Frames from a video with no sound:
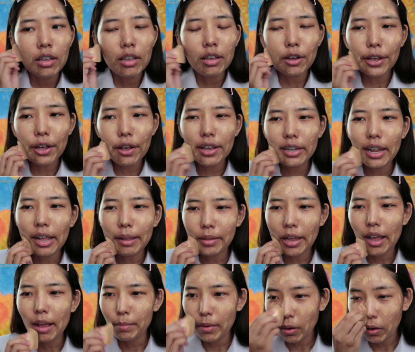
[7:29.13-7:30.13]
ค่อยๆ
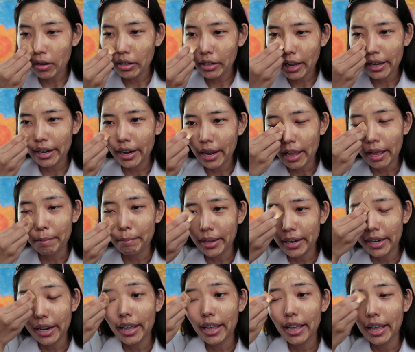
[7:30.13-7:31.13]
ทับๆแล้วก็ทาๆไป
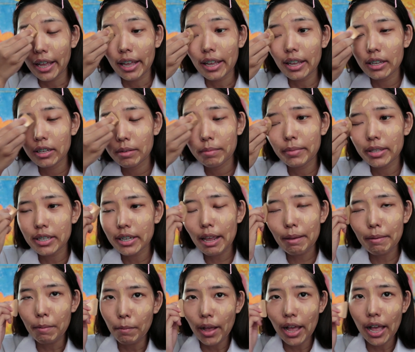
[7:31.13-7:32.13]
นะคะมันจะได้
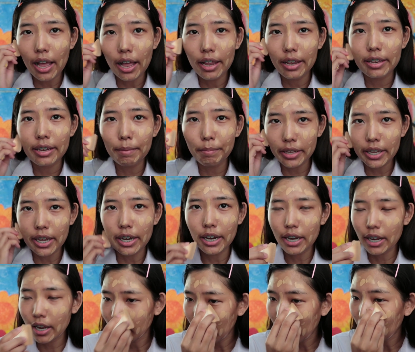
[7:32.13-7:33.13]
แบบว่าเรียบเนียนนั่น
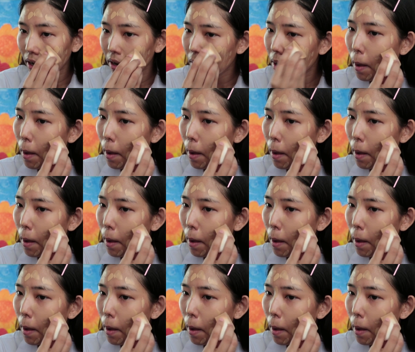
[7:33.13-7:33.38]
เองนะ